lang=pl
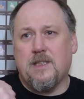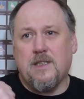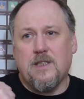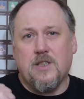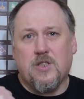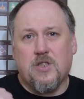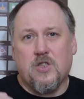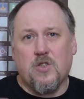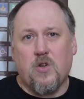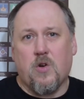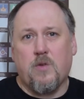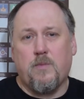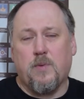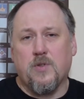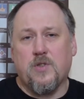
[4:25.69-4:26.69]
i
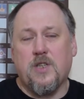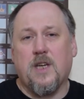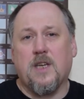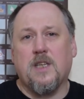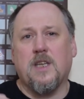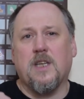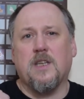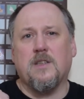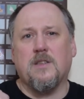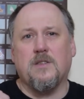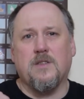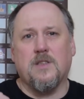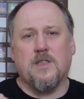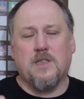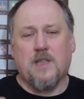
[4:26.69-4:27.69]
sok pocieknie i
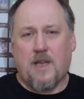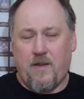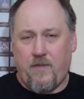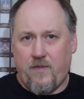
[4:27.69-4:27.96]
on jest taki